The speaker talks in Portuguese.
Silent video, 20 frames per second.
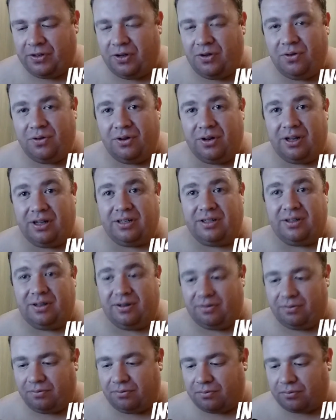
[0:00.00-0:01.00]
que o
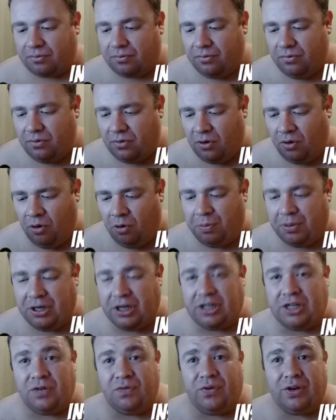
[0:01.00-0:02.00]
nosso
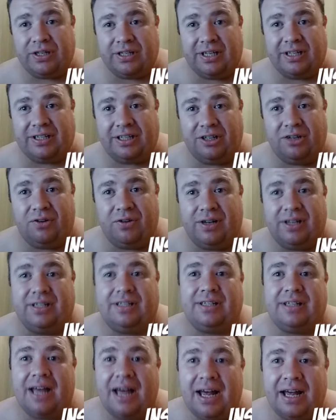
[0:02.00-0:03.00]
objetivo está sendo
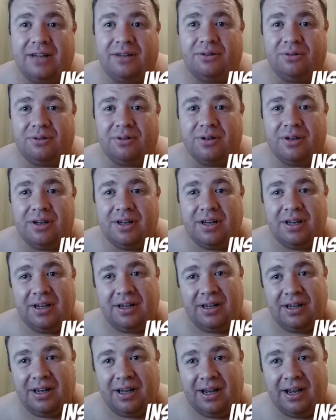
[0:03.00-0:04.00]
alcançado.
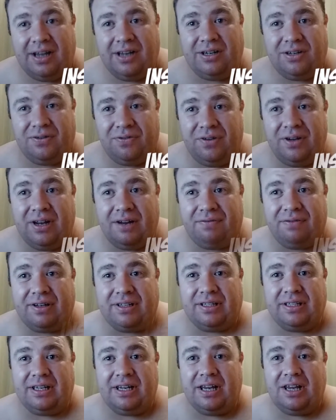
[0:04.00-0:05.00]
A gente fica
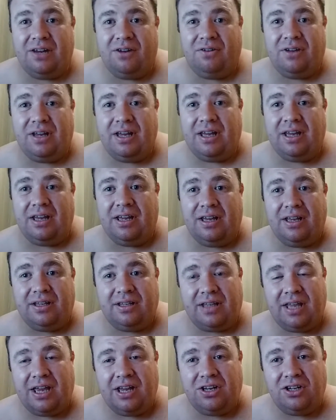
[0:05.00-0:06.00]
faceiro e
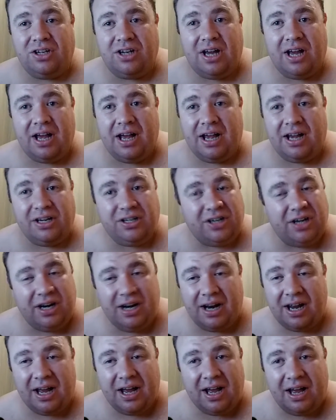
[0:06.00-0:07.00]
tende a
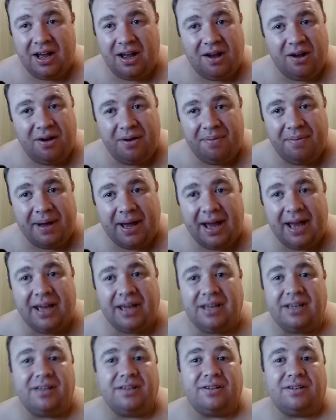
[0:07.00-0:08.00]
chegar a
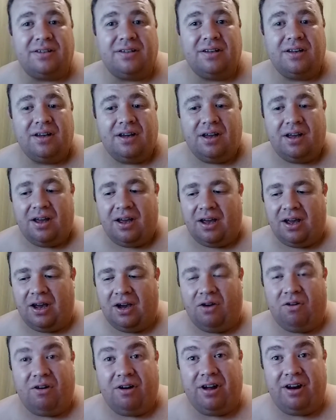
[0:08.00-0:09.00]
mais.
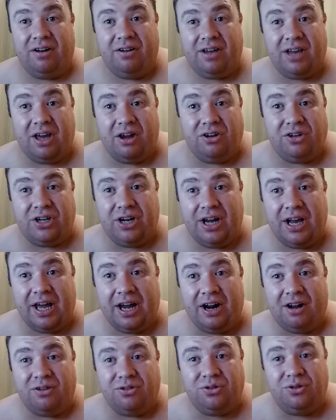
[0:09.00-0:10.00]
Agora eu quero chegar
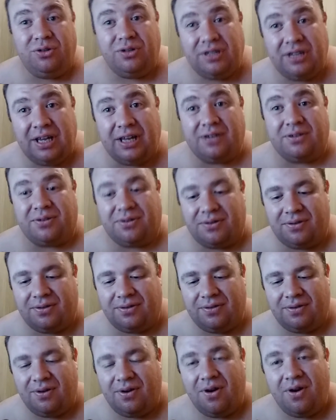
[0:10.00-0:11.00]
aos 200.
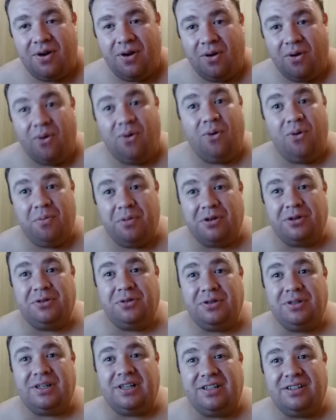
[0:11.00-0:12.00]
Rumo aos
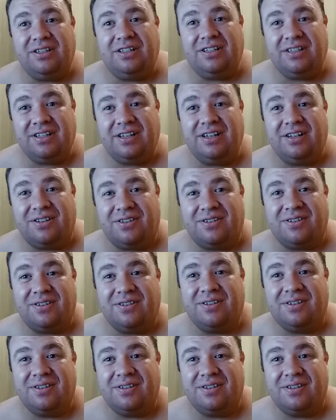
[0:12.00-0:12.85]
200 inscritos.